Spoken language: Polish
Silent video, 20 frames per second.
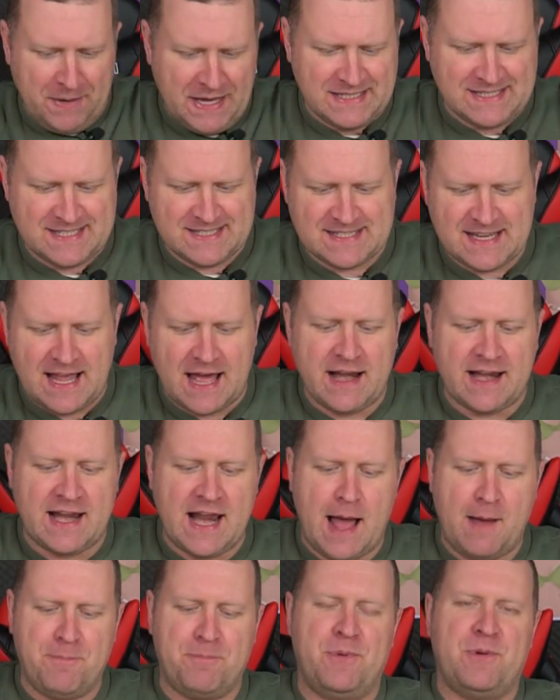pizza
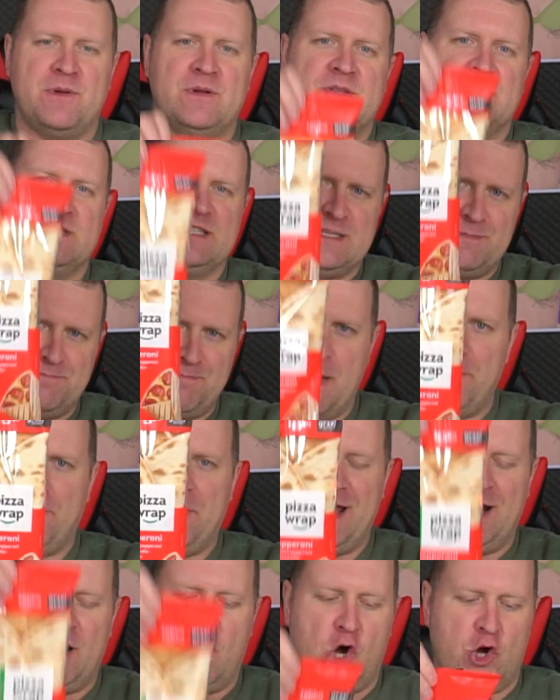wrap z
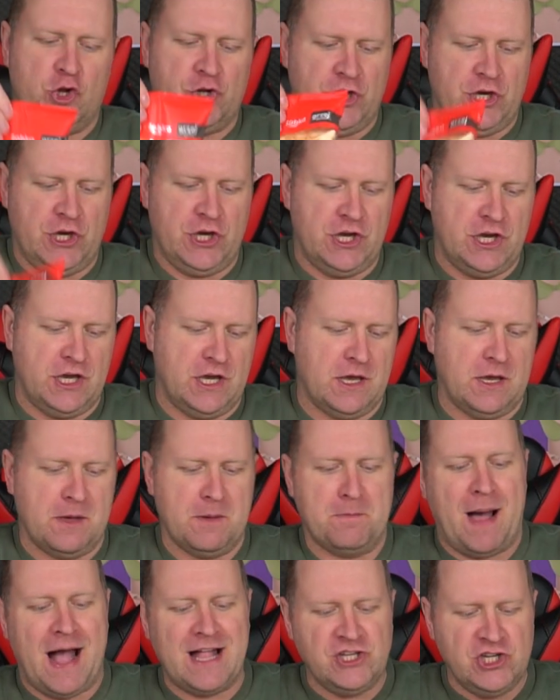pepperoni,
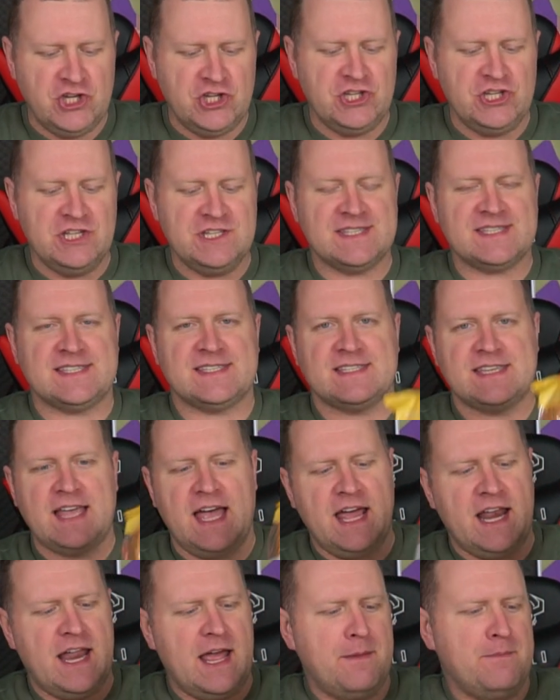panini z
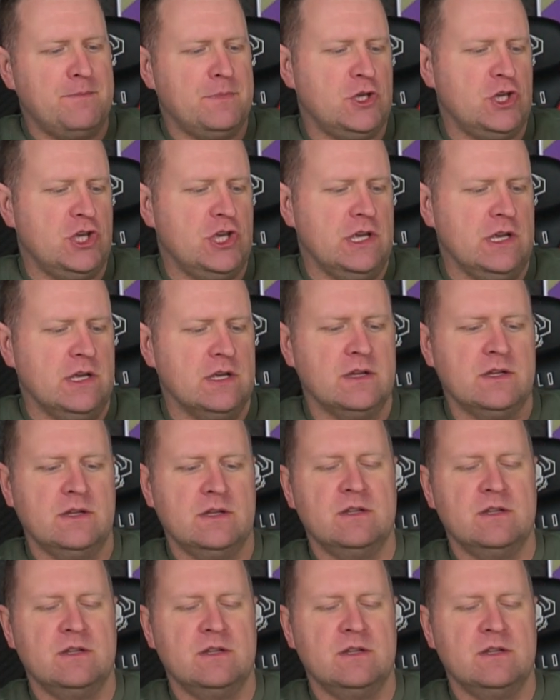serem i